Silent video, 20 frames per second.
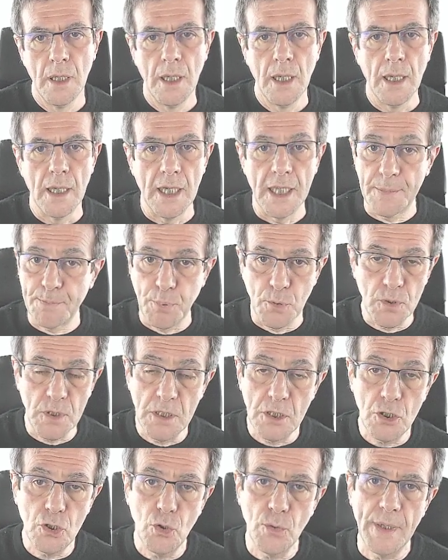
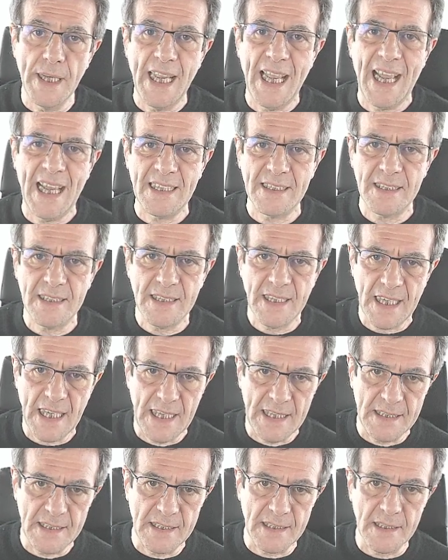L'esposizione a
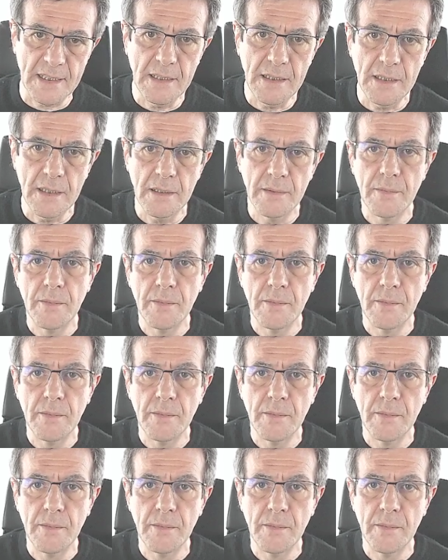stress